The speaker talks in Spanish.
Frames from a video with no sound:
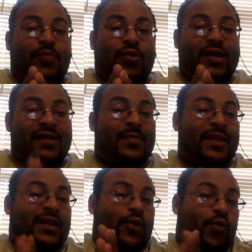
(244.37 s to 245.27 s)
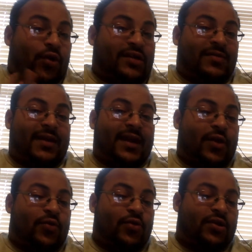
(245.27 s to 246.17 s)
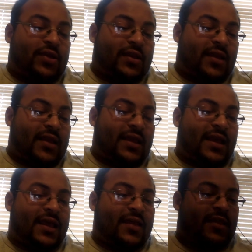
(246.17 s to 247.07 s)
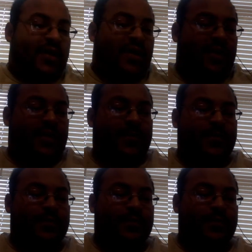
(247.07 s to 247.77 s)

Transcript: probablemente hoy si vienen en culto de, de...